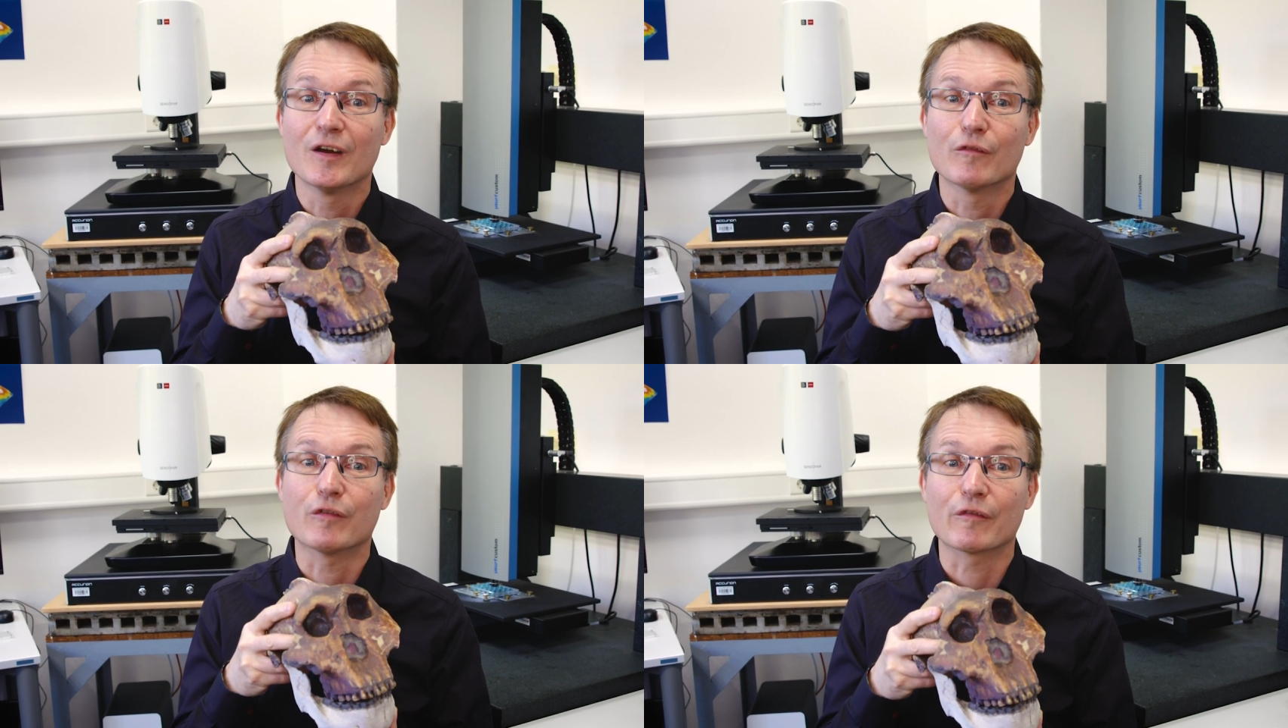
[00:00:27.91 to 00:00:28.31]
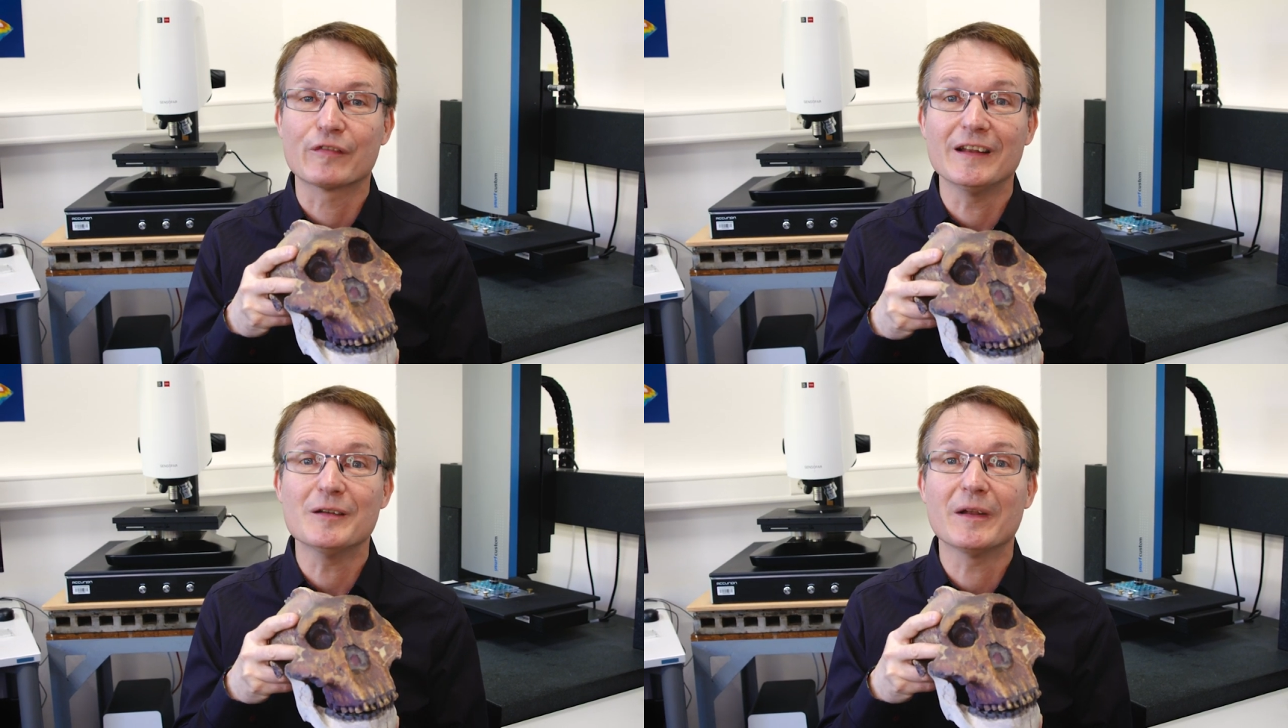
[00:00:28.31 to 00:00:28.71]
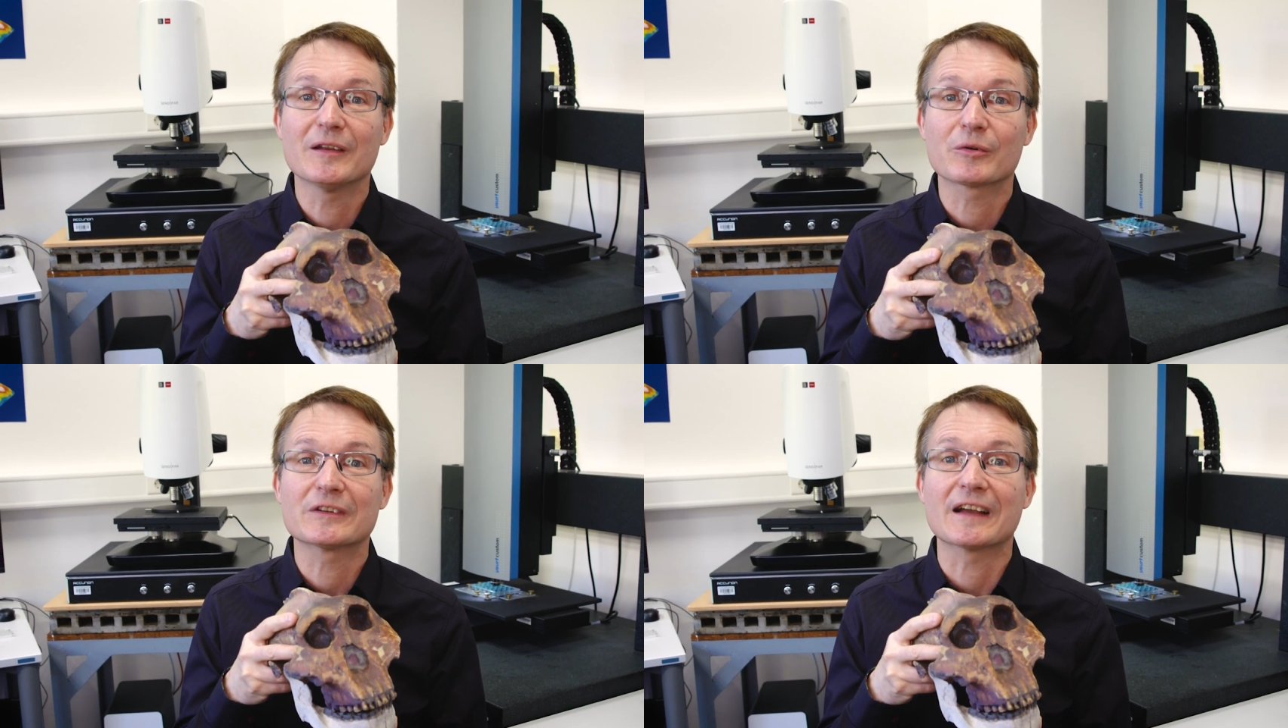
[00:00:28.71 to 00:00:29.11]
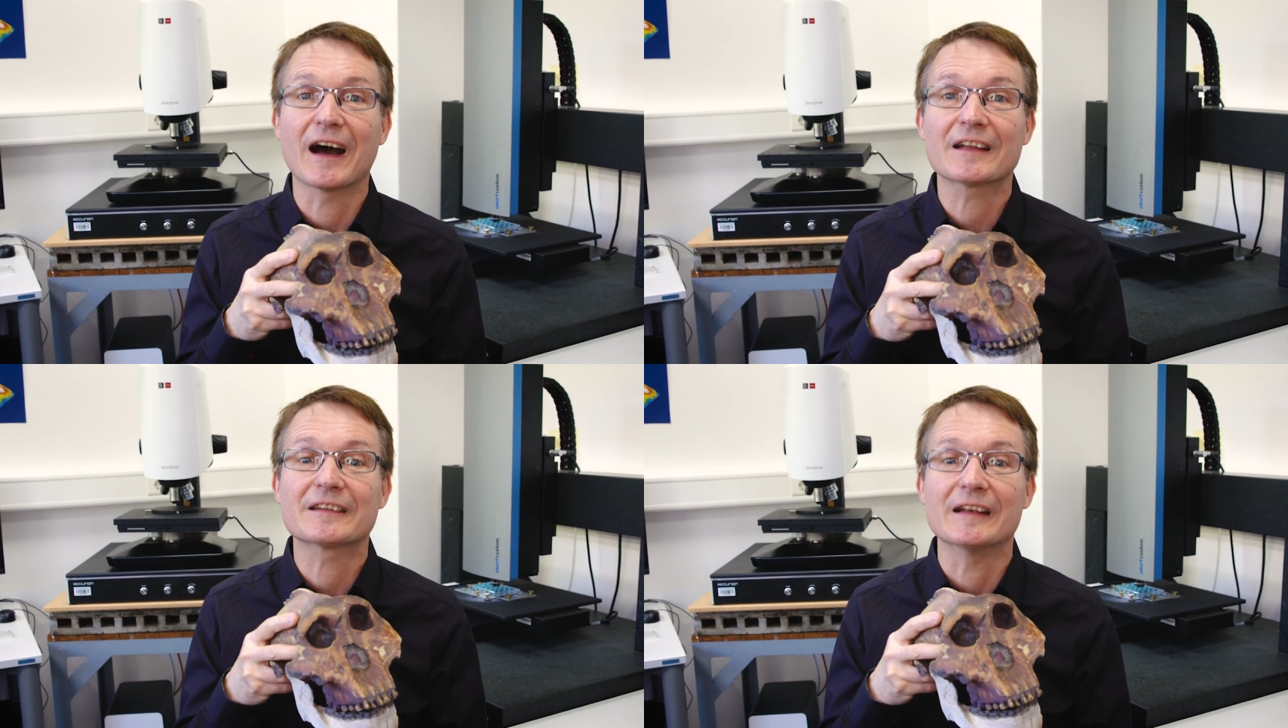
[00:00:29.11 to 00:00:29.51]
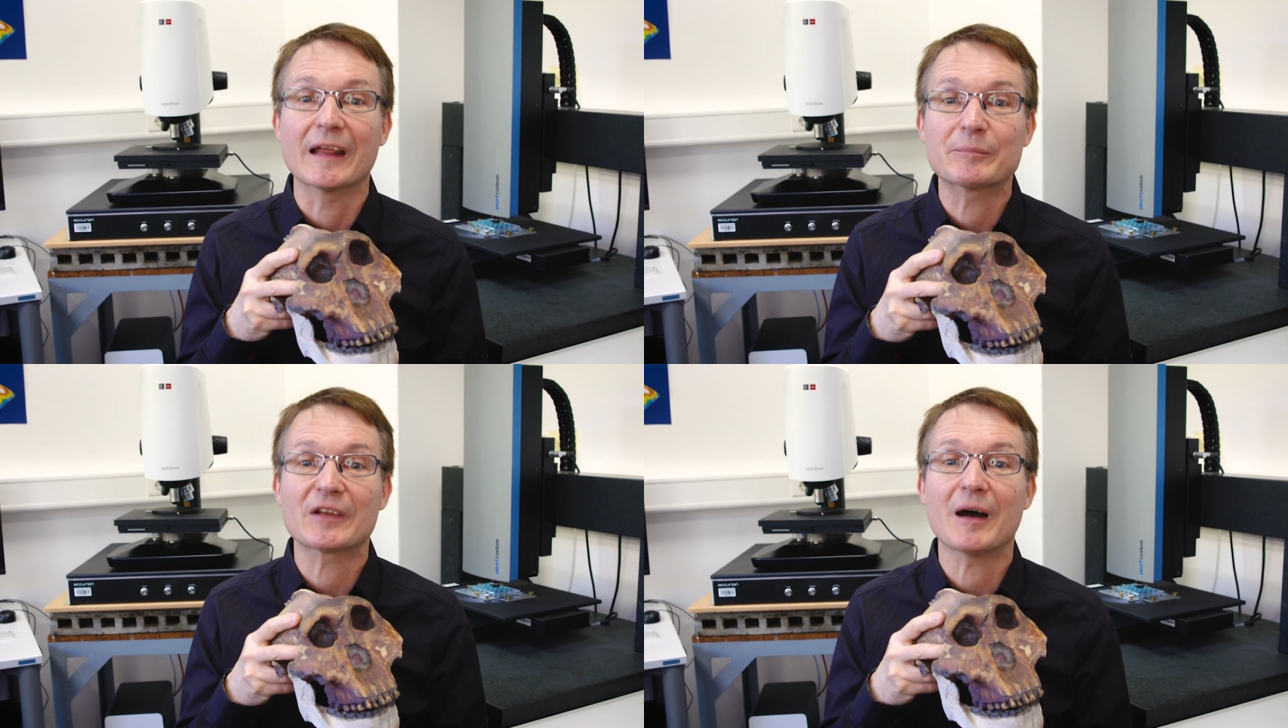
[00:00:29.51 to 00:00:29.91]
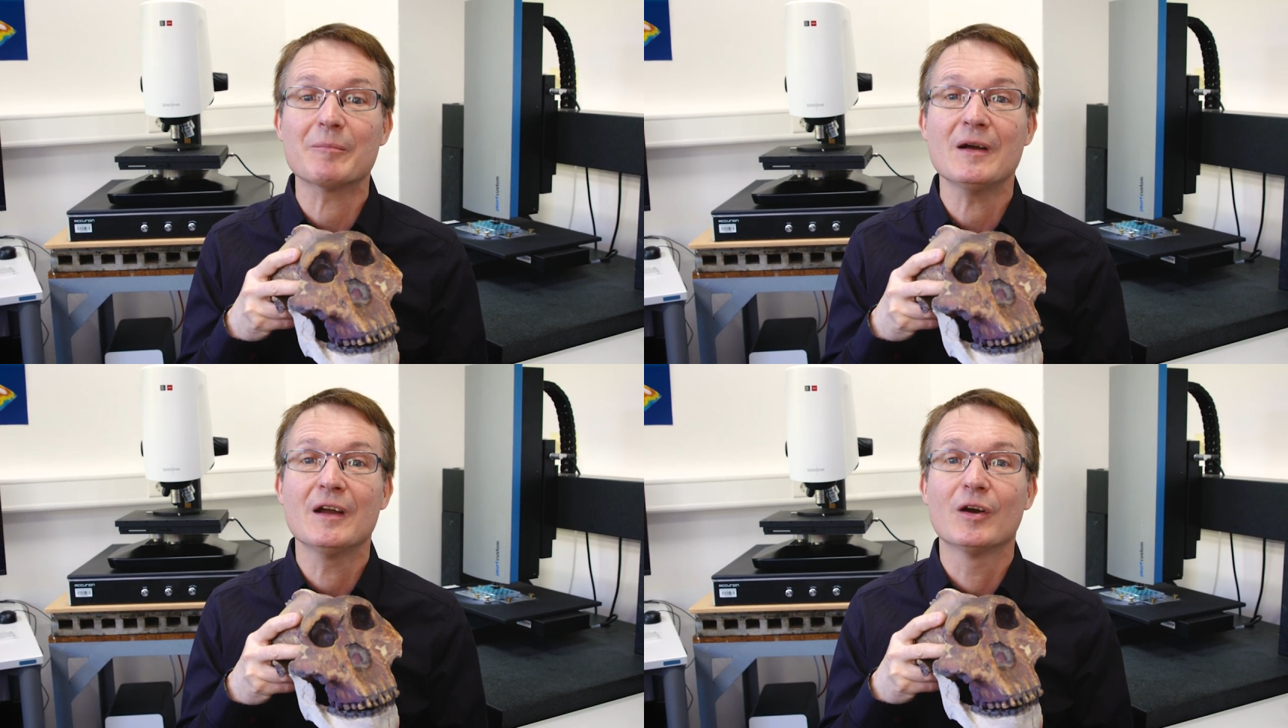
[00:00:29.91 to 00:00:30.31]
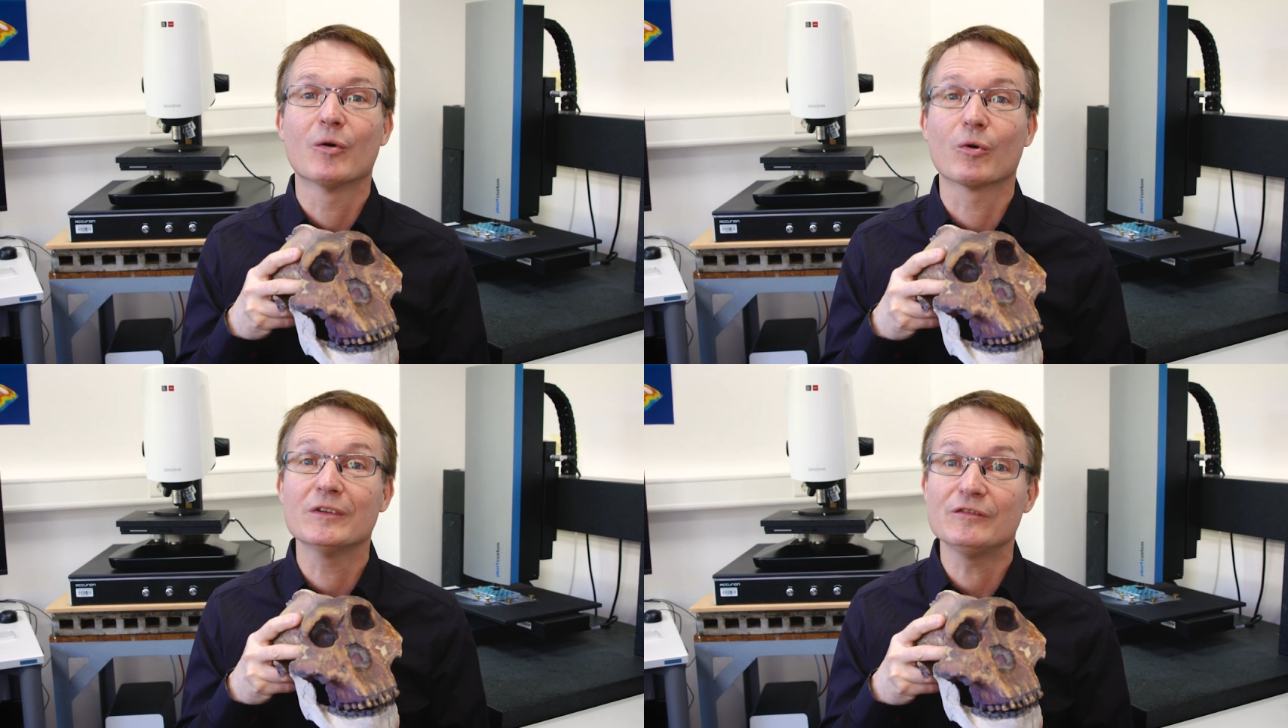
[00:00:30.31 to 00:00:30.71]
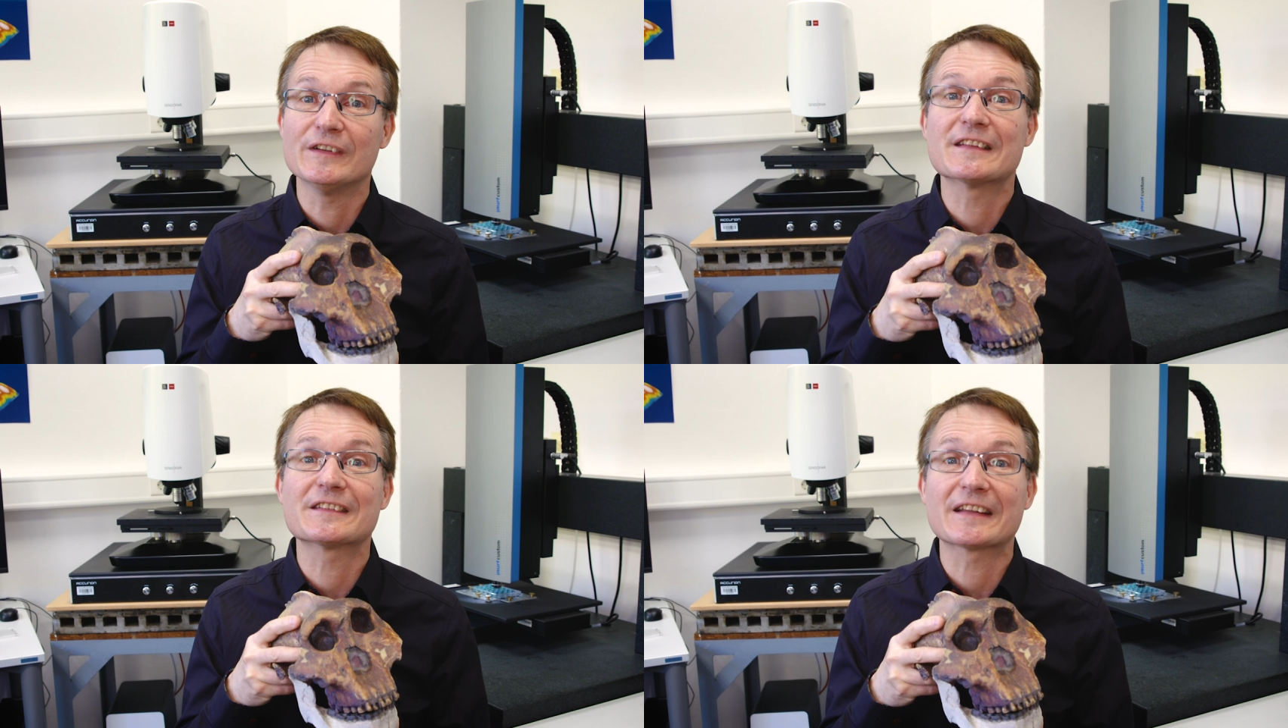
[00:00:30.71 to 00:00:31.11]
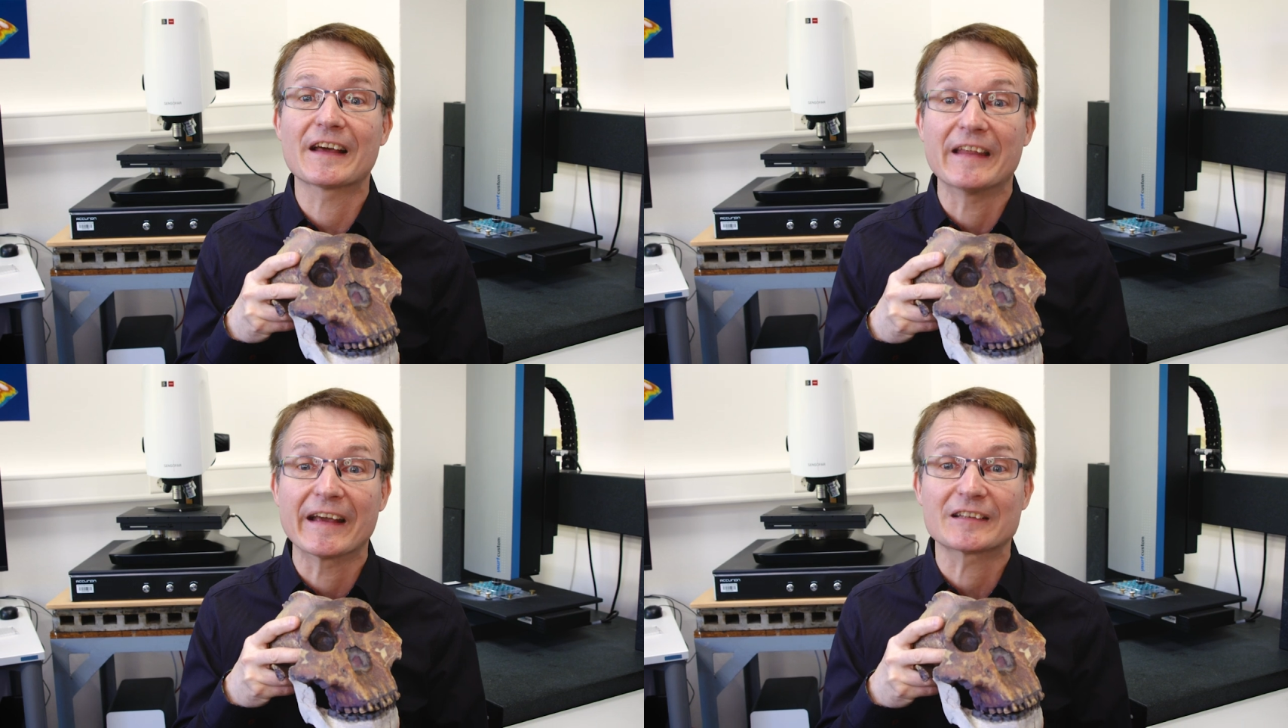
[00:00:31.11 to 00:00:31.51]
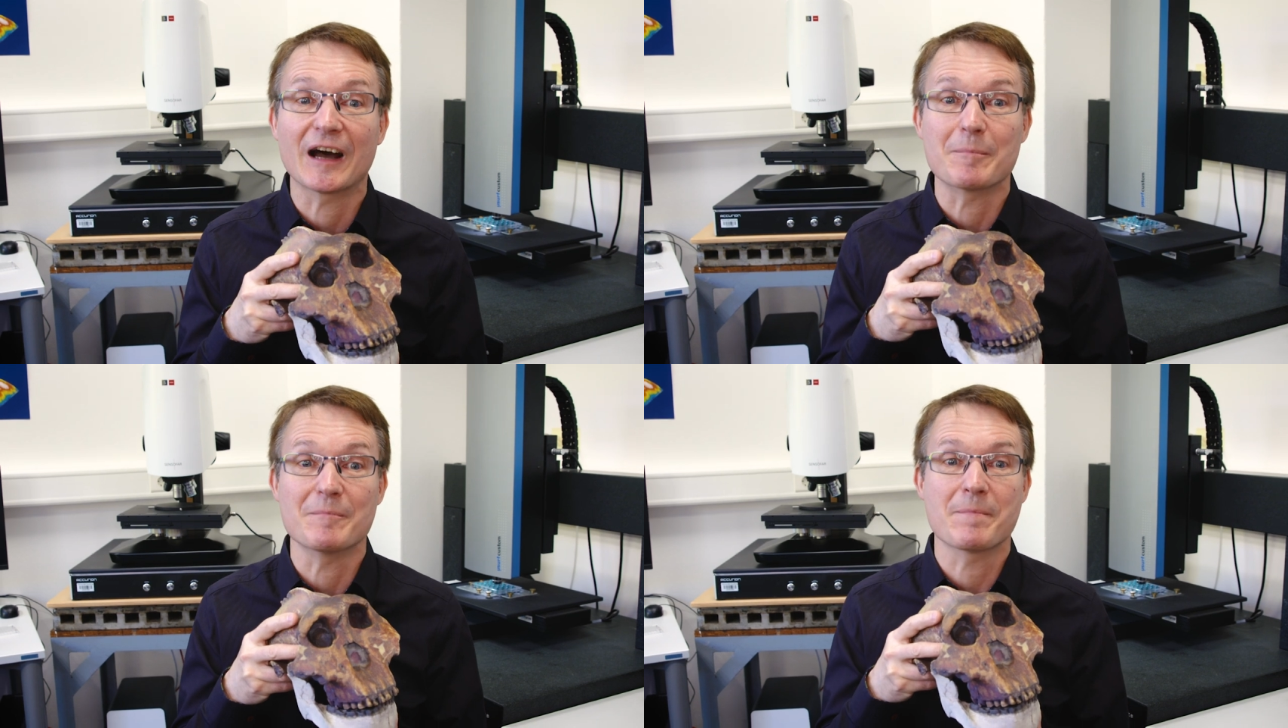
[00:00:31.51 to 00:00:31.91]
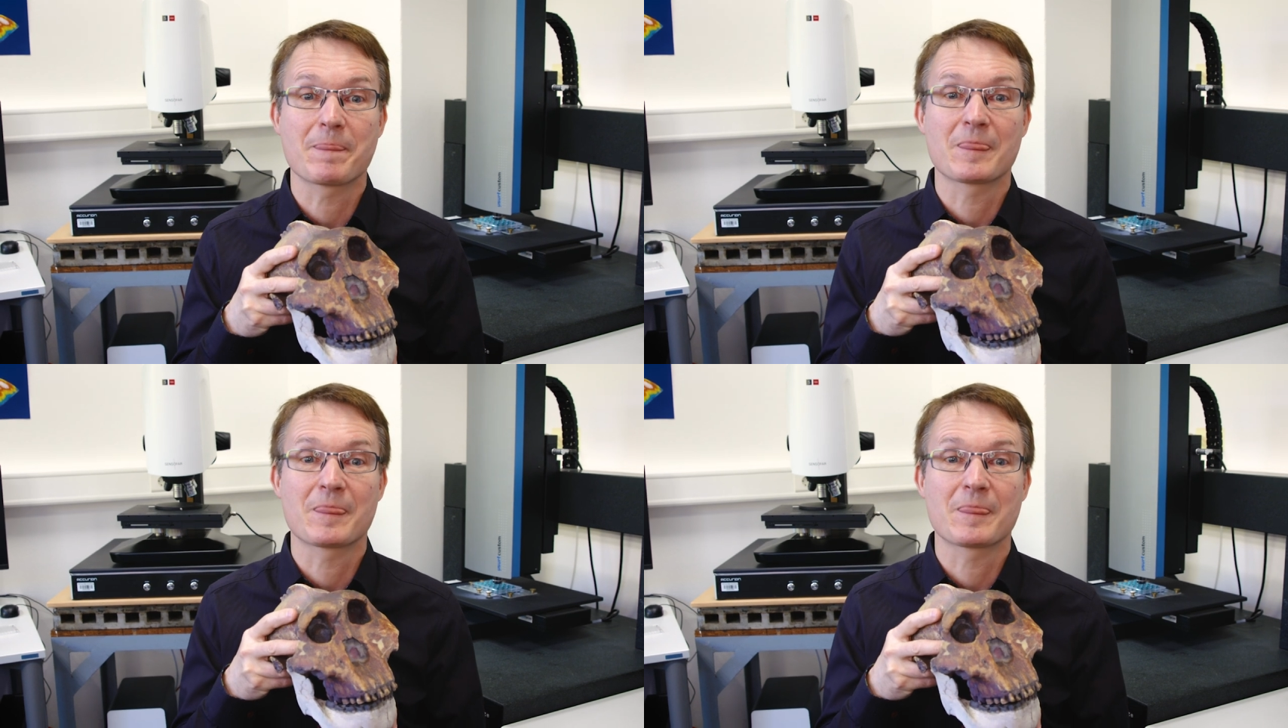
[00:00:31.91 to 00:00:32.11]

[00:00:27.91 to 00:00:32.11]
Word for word: vor vielen Millionen Jahren gelebt haben und wie sie sich ernährt haben.